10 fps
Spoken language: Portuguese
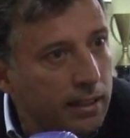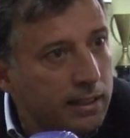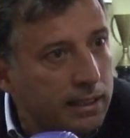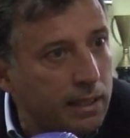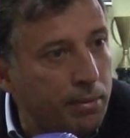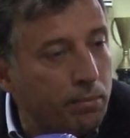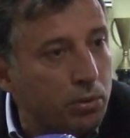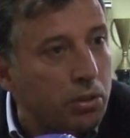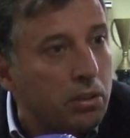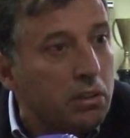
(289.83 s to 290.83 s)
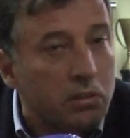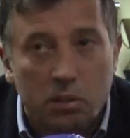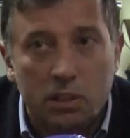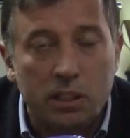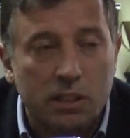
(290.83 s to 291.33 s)
sabemos
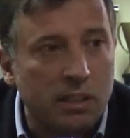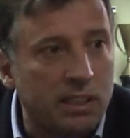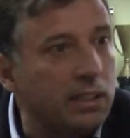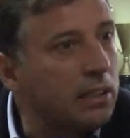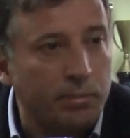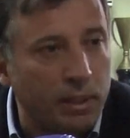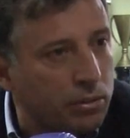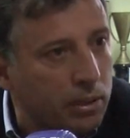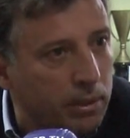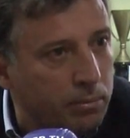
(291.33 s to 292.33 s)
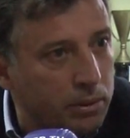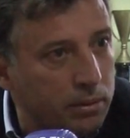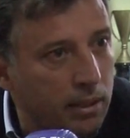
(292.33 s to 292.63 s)
que existem descidas, também não sabemos.